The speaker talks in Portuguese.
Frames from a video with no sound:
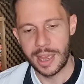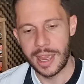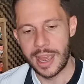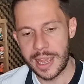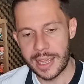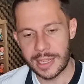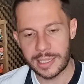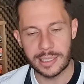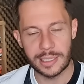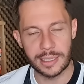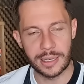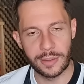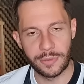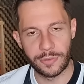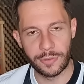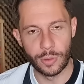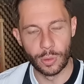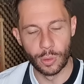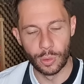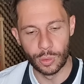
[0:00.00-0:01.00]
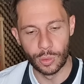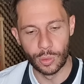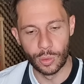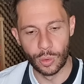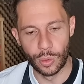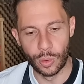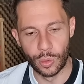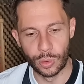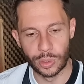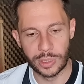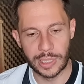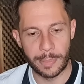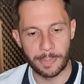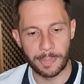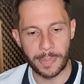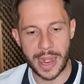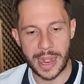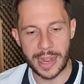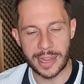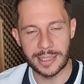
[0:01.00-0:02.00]
Esse que foi, o, o, o
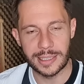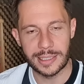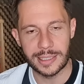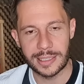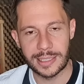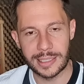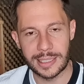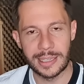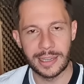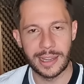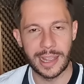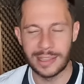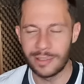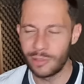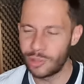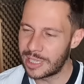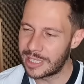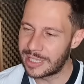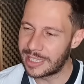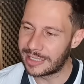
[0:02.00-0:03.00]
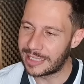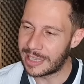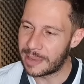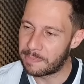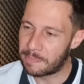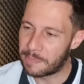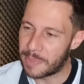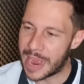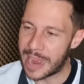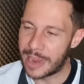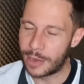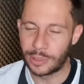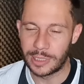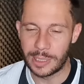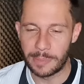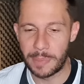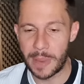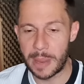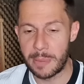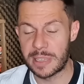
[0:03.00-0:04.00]
Depay, sim, é, não sei se é Depay ou
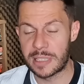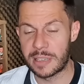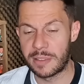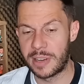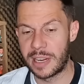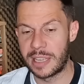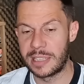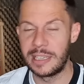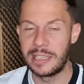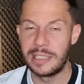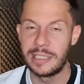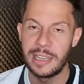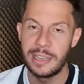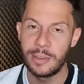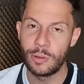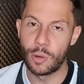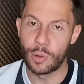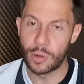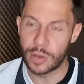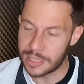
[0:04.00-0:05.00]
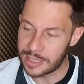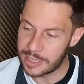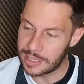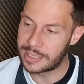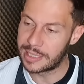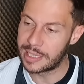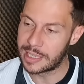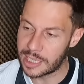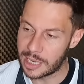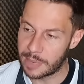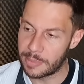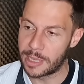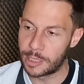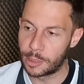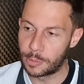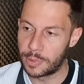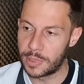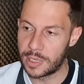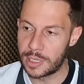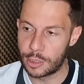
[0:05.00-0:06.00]
Depay, mas na verdade ele nem gosta de ser
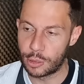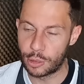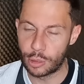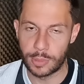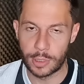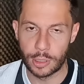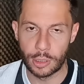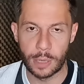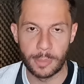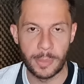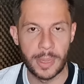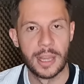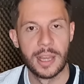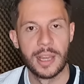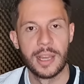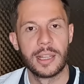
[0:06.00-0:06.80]
chamado por esse sobrenome,